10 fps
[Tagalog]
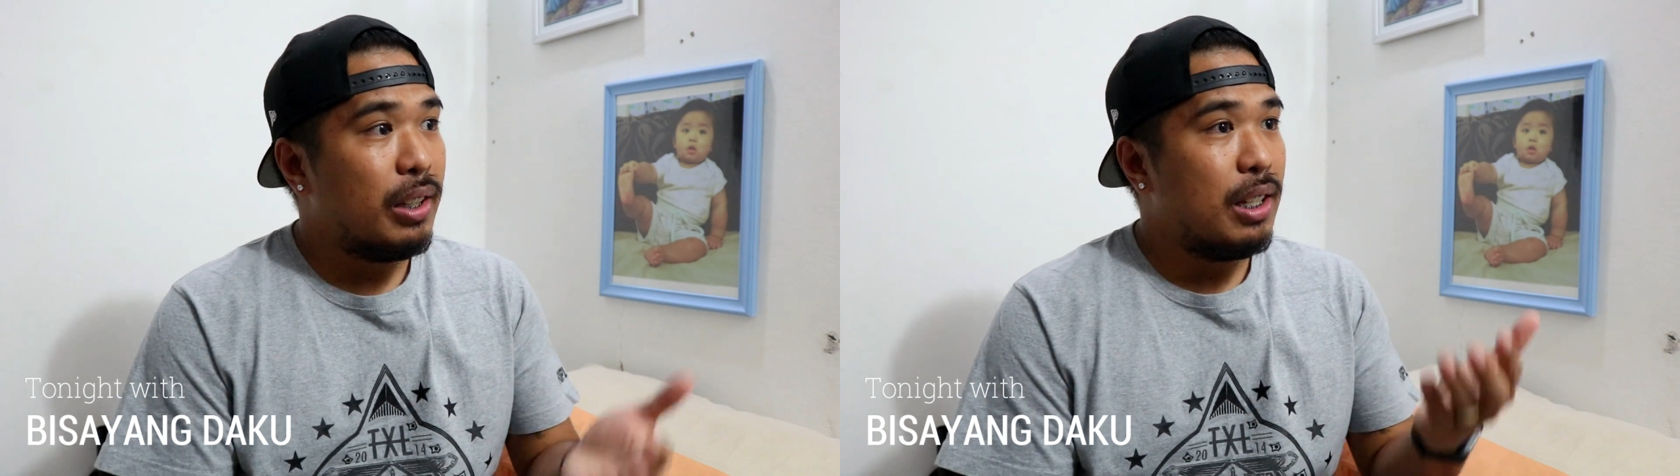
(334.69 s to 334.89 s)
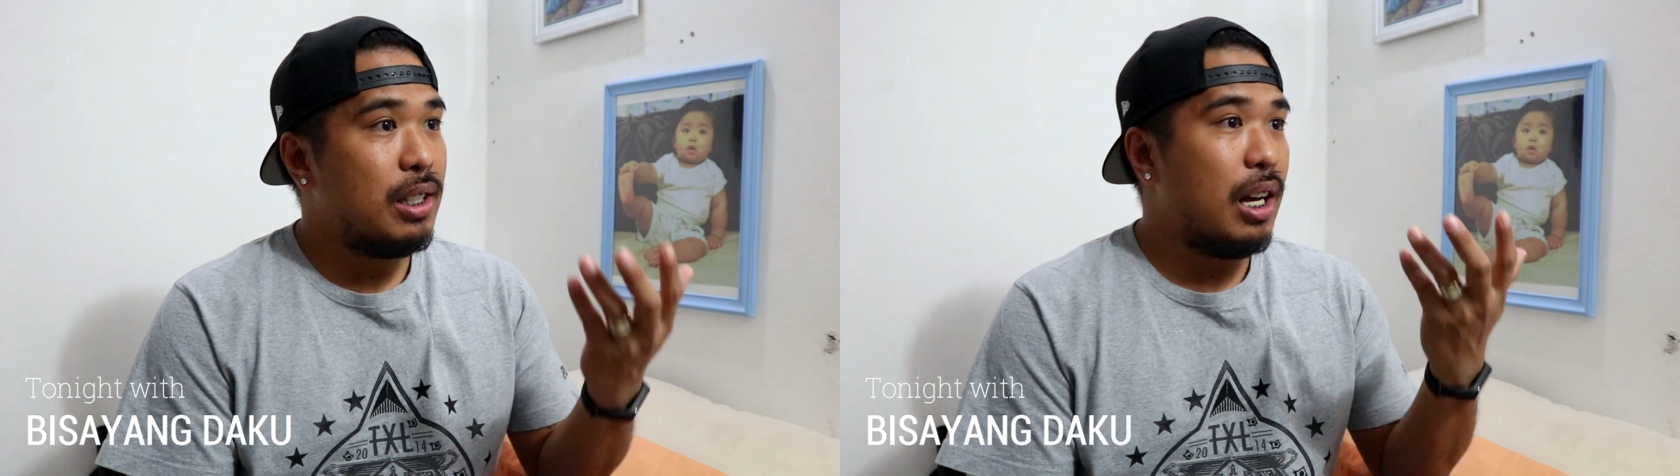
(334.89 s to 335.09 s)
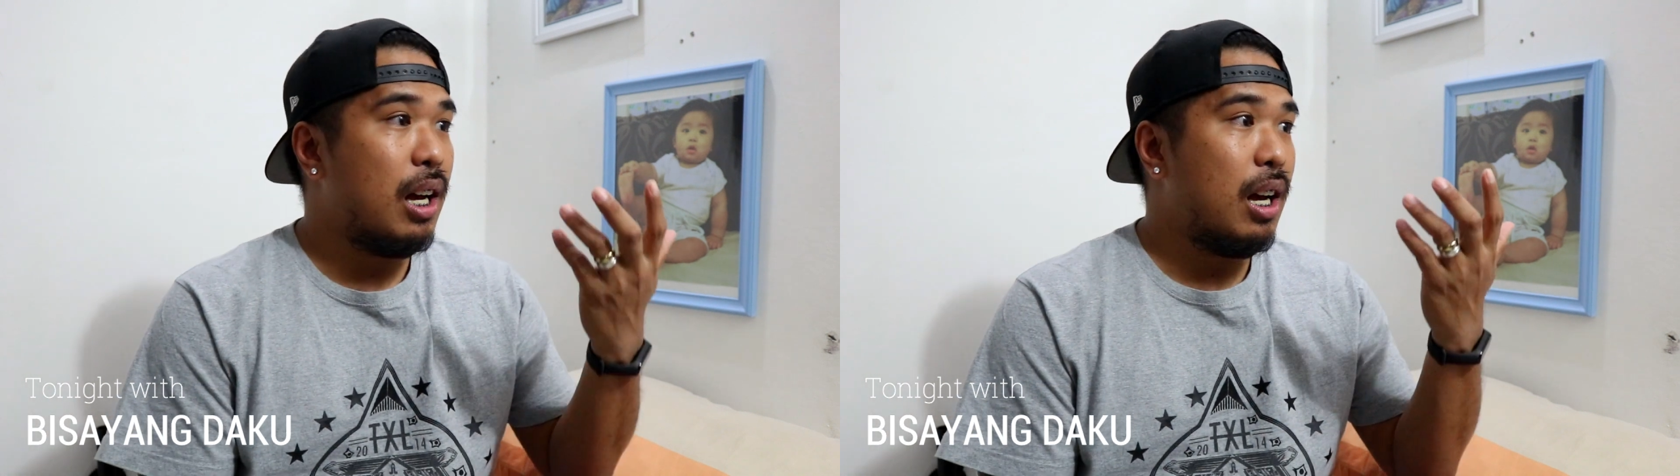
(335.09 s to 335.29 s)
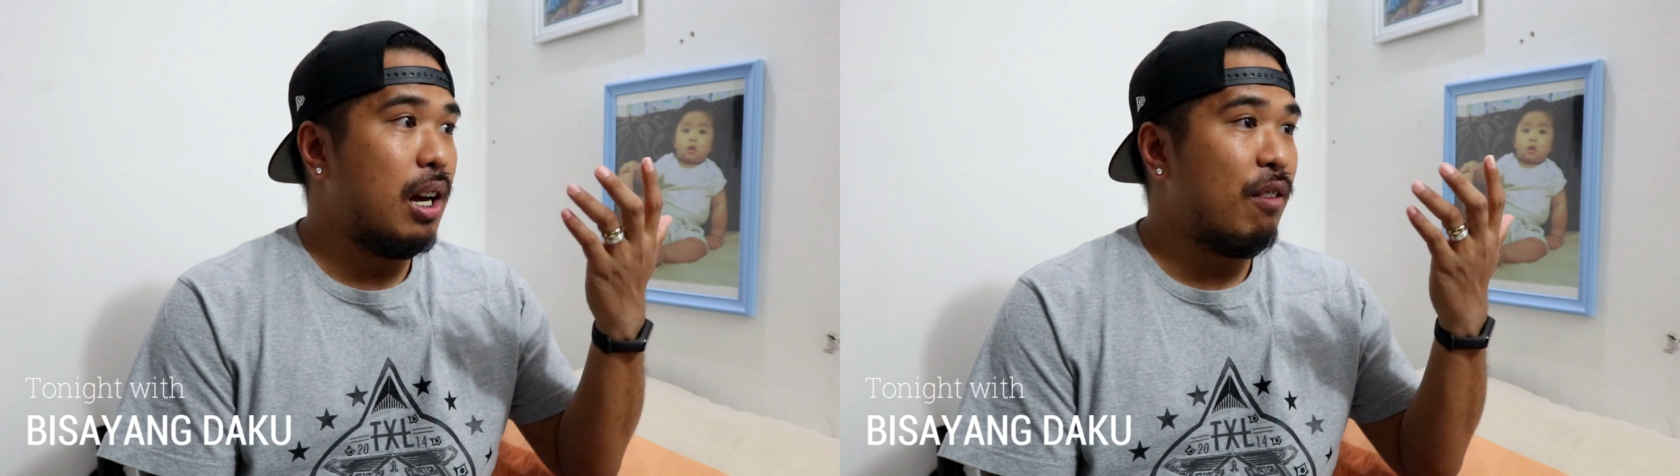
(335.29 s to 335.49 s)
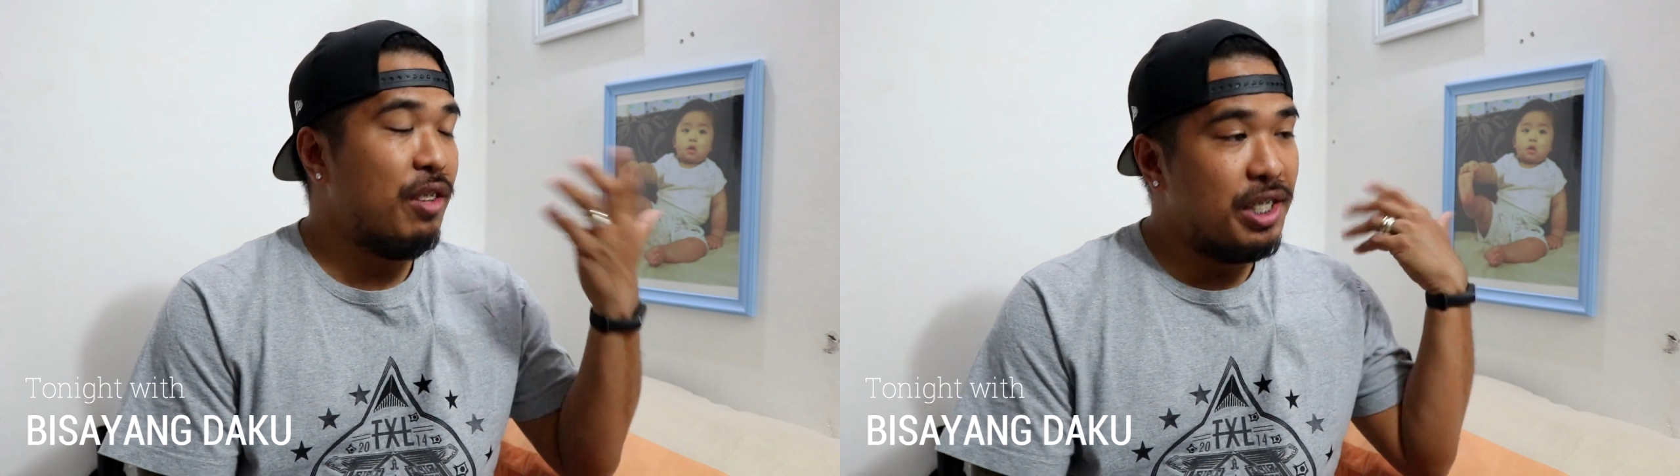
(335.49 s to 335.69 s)

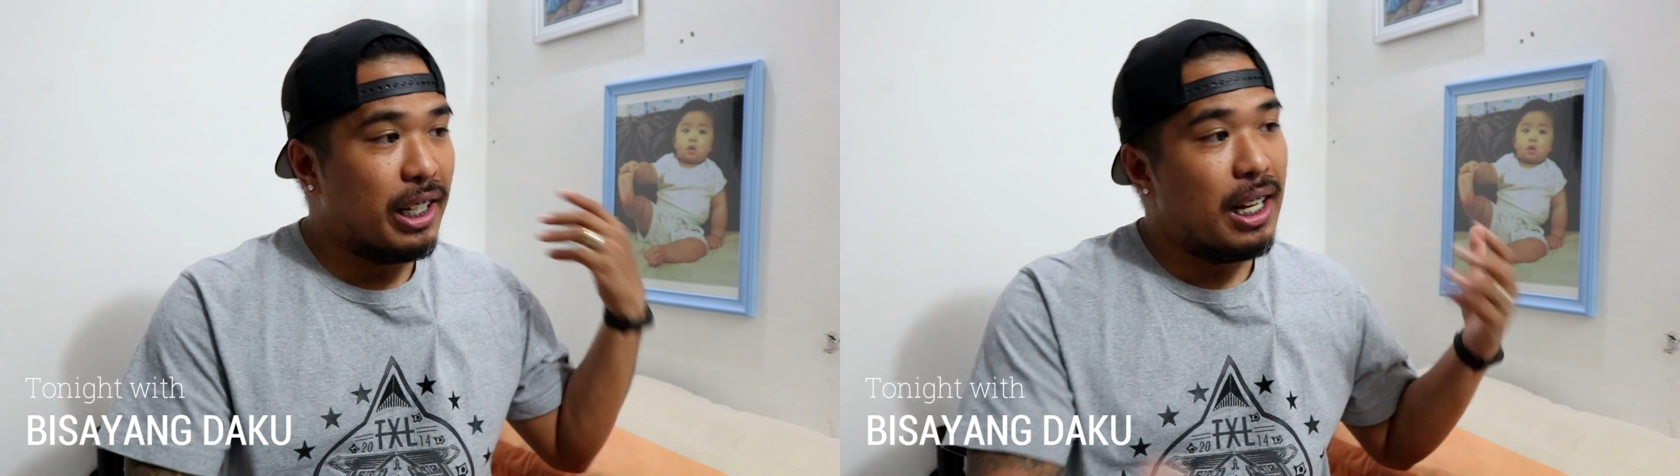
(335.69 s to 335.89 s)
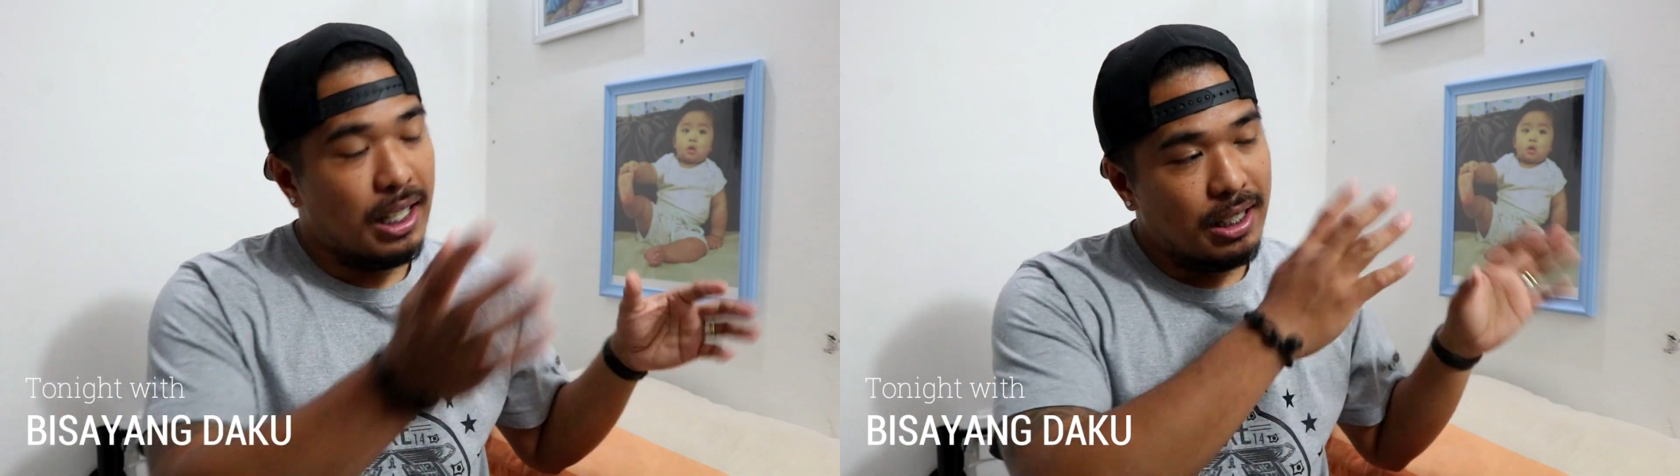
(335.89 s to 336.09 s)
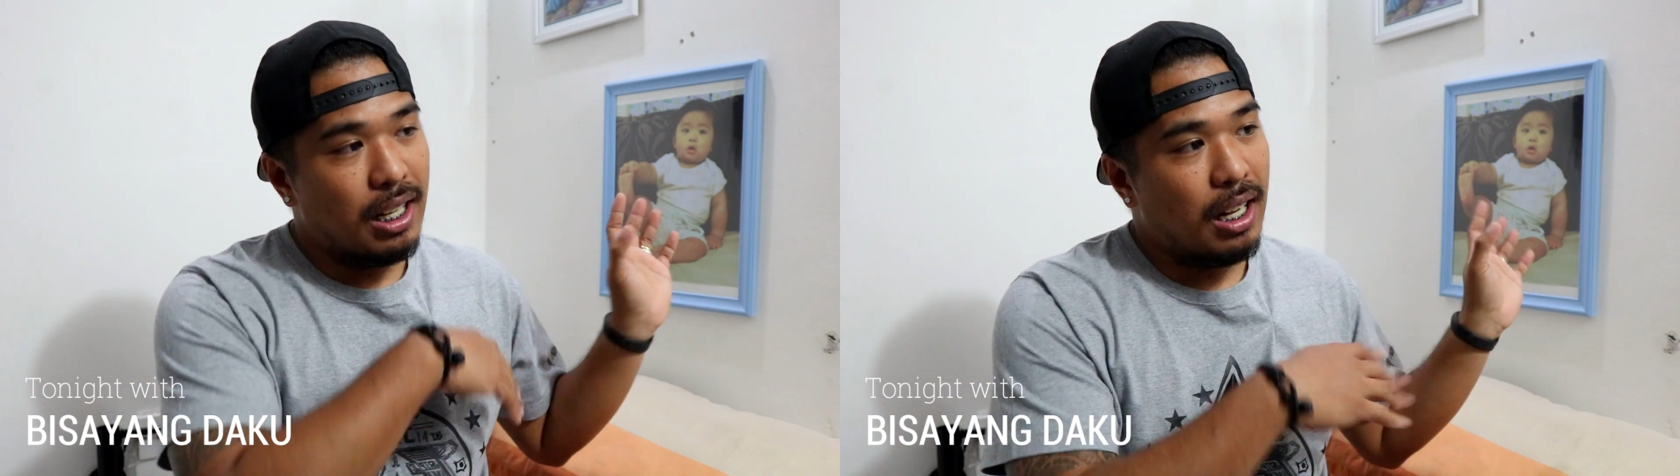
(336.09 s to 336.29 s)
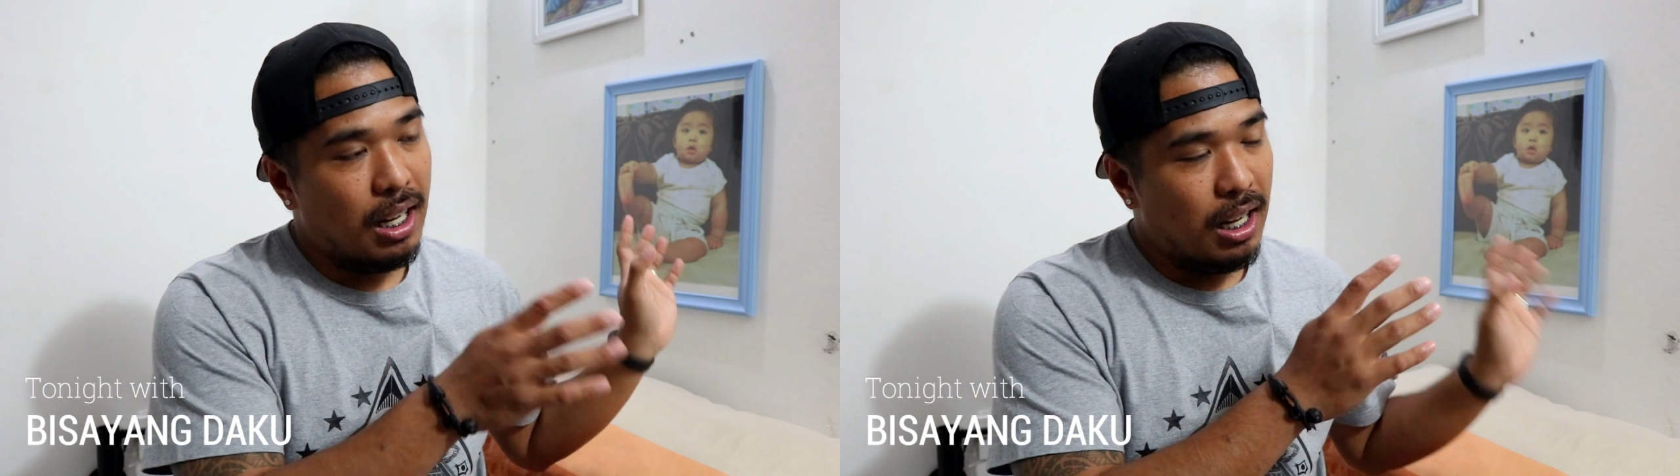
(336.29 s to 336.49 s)
sa physically sa